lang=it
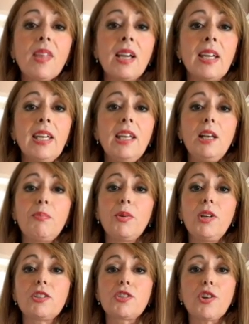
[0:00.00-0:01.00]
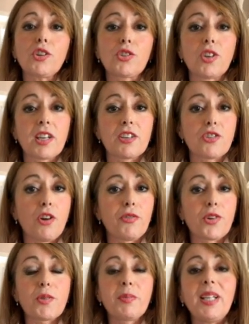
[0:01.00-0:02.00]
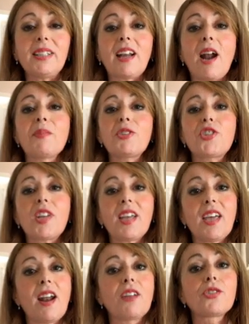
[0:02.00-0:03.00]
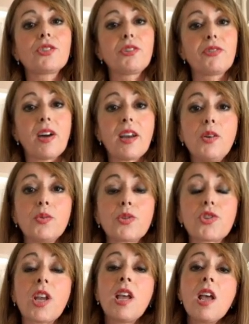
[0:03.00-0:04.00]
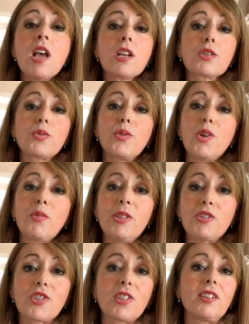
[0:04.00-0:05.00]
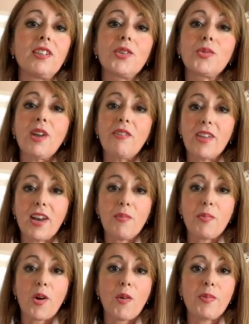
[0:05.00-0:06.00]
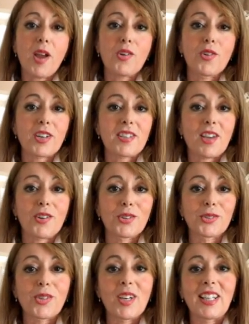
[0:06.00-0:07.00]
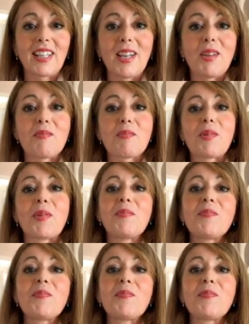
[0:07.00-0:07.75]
e il poliziotto Cristoforo Beltrami cercheranno di fare luce sugli omicidi in una vera e propria corsa contro il tempo.